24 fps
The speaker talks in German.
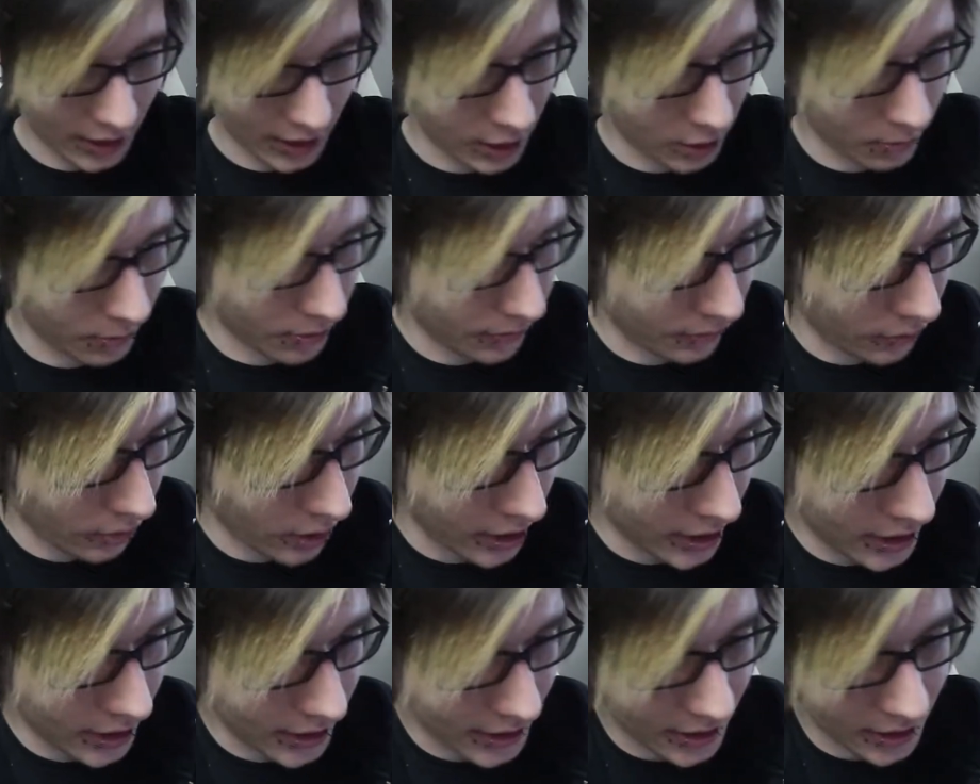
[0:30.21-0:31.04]
Also bevor
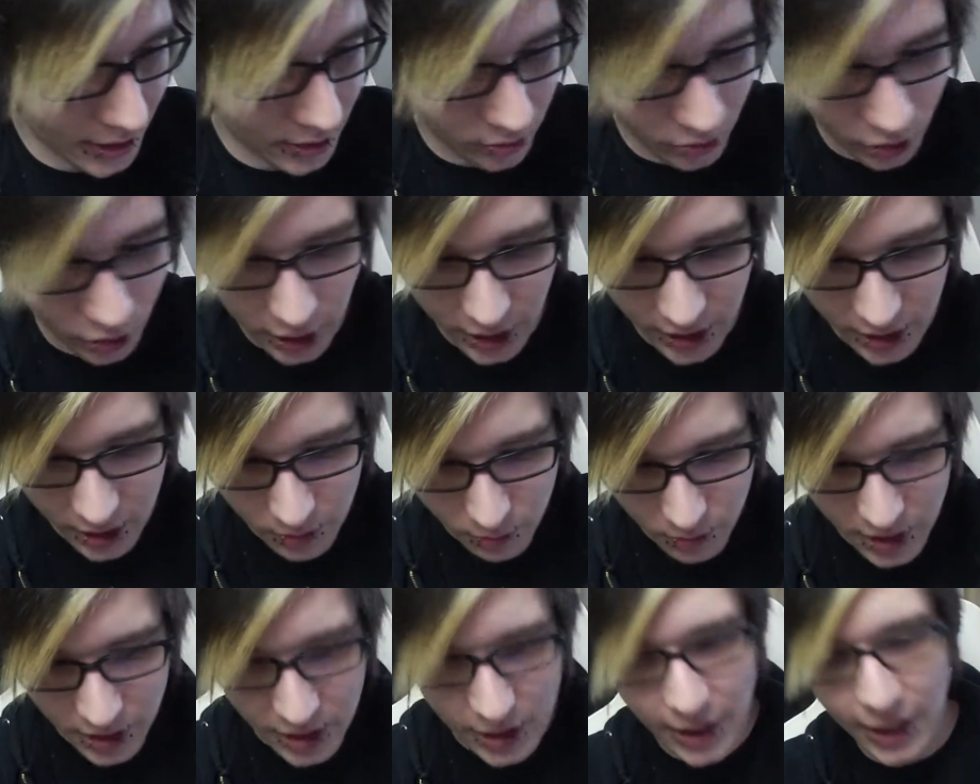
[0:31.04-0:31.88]
ich jetzt, das könnte jetzt
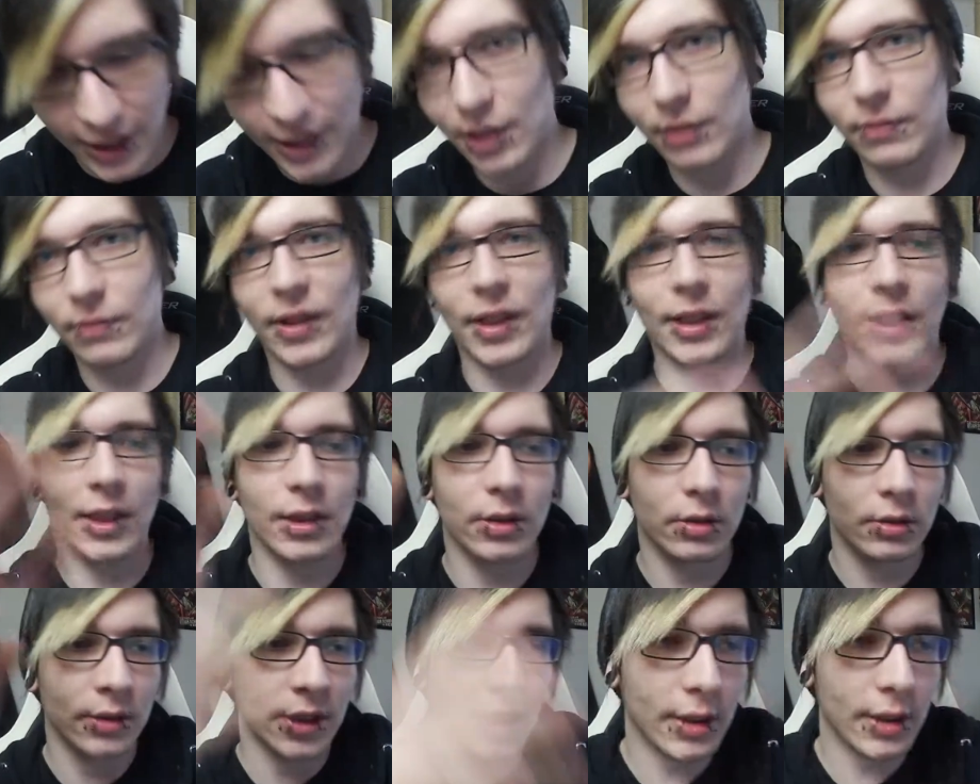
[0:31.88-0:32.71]
ein bisschen länger werden.
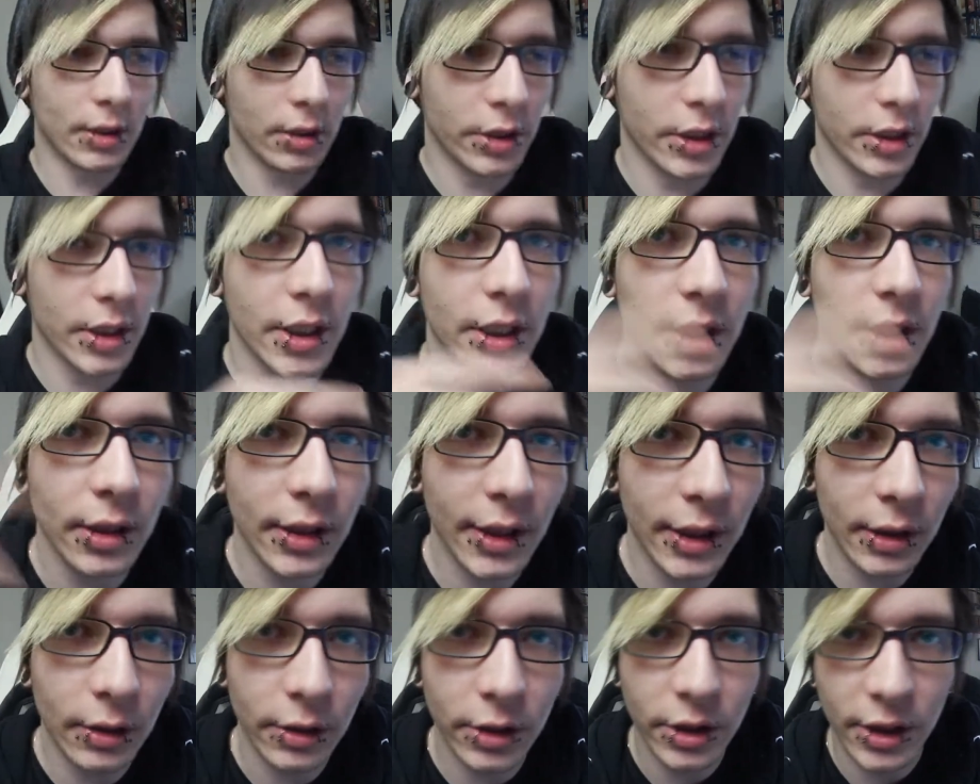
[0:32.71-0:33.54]
Also setzt euch hin,
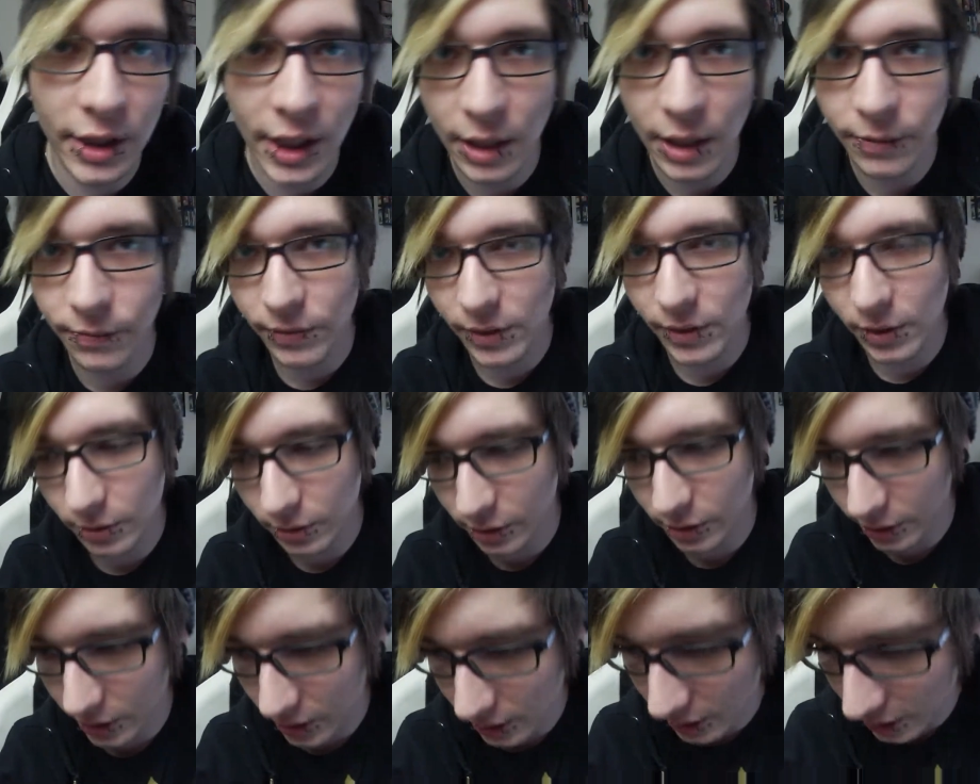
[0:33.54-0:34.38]
trinkt euch einen Kaffee,
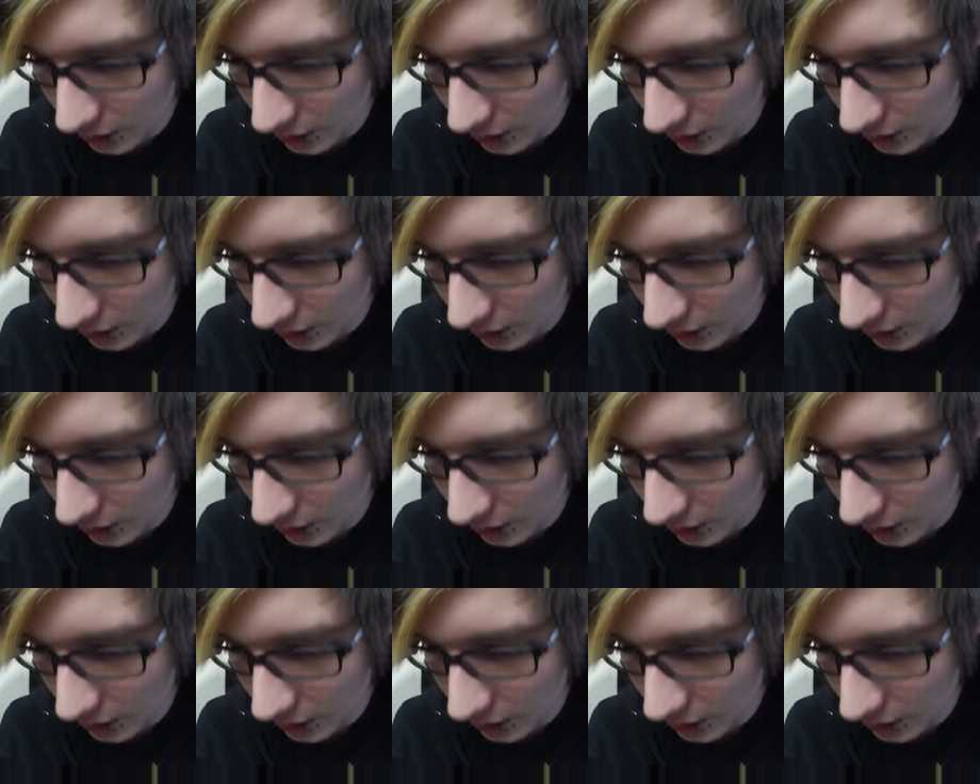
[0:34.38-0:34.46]
holt euch einen